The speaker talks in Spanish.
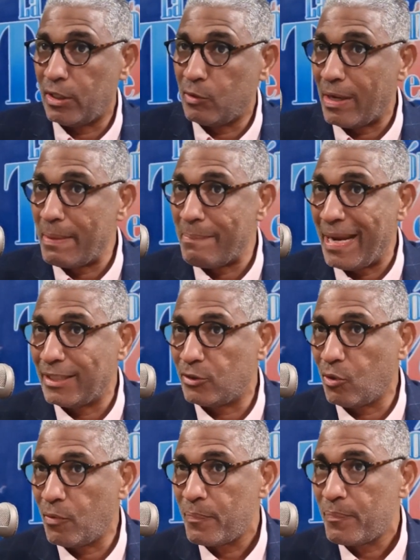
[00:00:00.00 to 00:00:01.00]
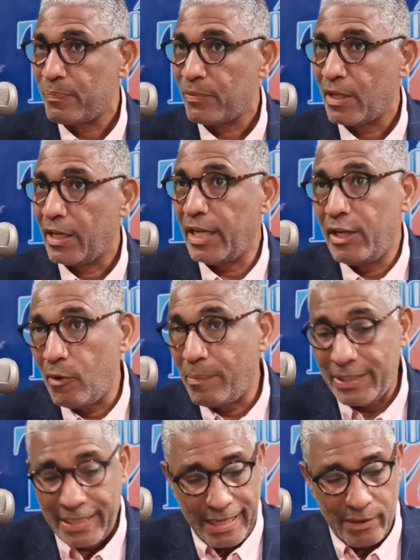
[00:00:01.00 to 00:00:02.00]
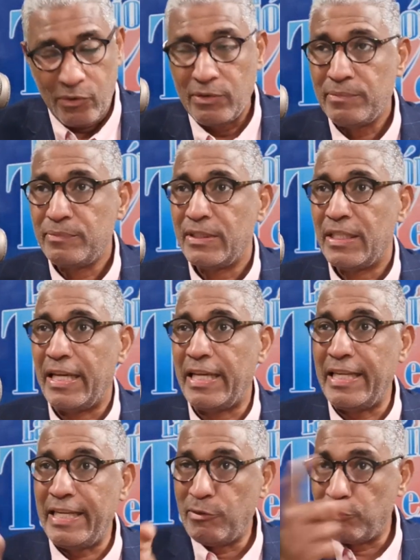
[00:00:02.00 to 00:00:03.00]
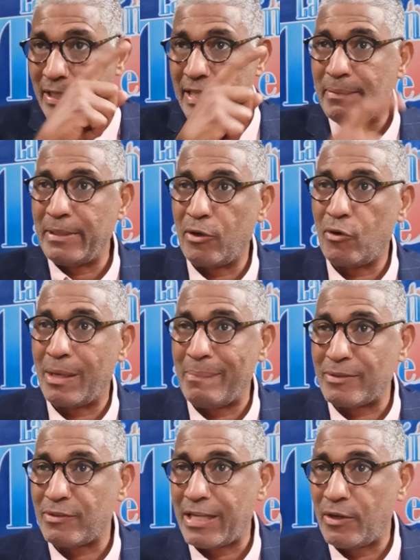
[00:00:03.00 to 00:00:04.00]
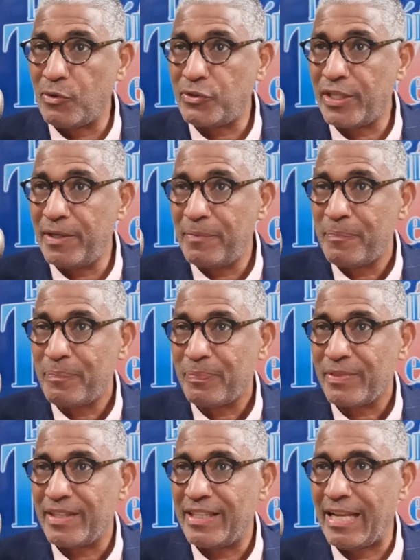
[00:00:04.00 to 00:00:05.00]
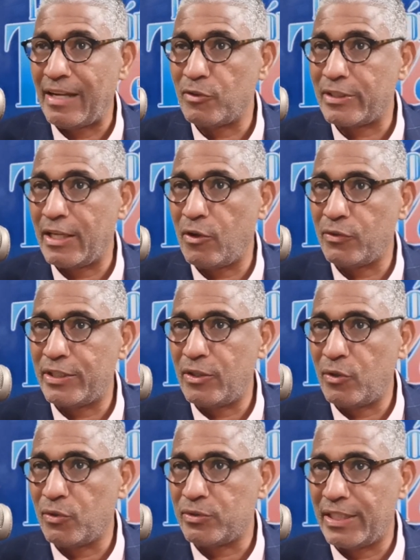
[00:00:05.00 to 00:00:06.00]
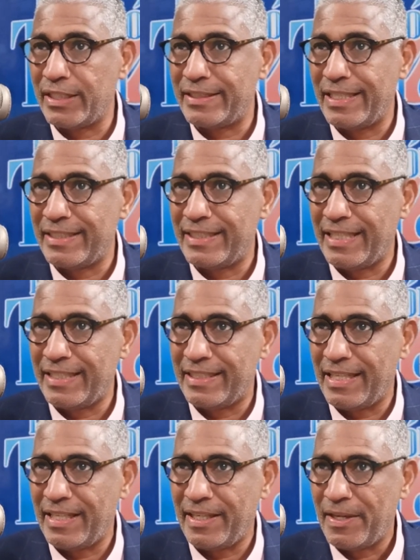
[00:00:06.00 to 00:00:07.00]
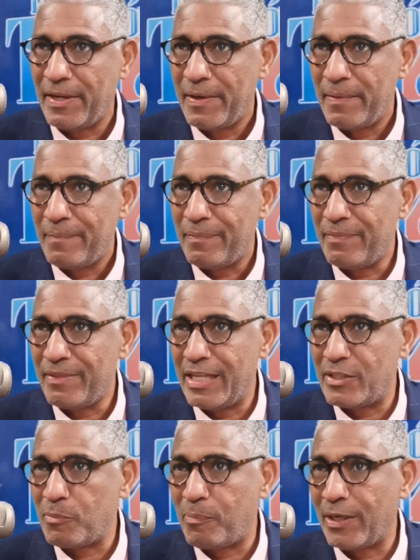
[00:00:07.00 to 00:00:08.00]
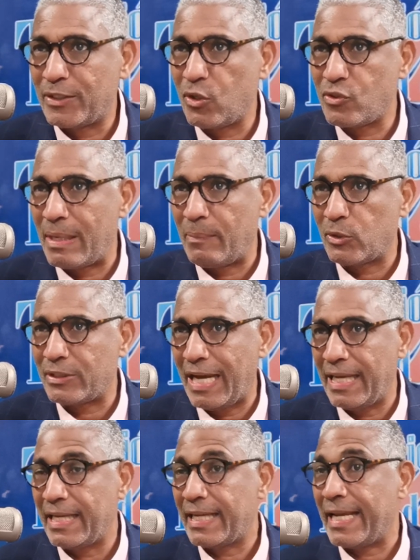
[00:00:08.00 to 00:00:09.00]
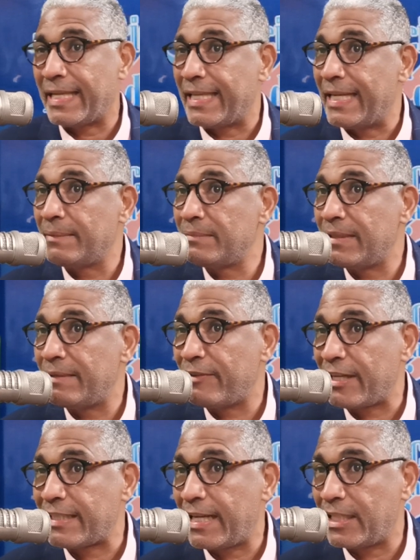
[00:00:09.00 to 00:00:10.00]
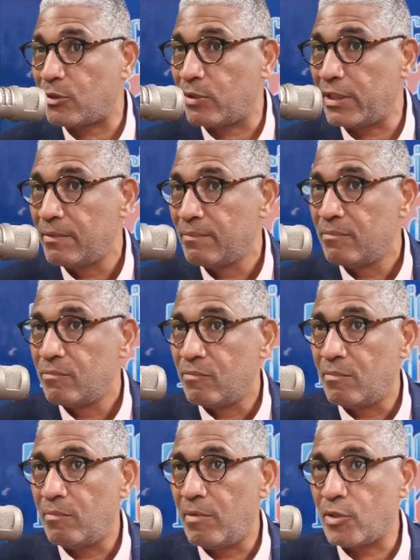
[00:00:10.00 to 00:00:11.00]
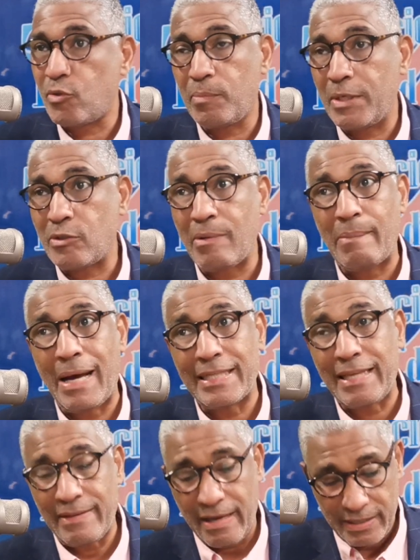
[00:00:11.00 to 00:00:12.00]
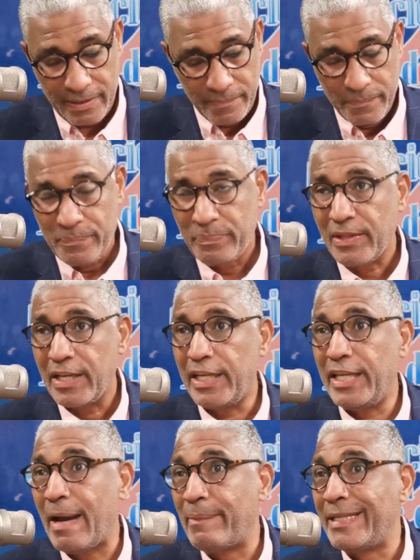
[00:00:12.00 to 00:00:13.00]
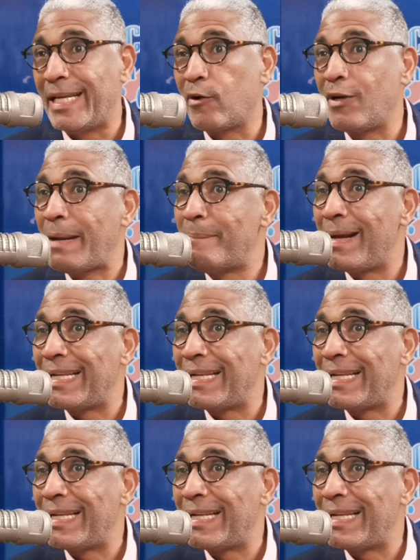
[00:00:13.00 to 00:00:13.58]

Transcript: no hay invento. Y los videos también. Y los videos. Y, ustedes vieron lo que pasó esa noche. La noche de, los, de, de, del supuesto sabotaje. Que quieren disfrazar eso, ¿eh? Eso, eso va más allá de ahí. Y abrieron las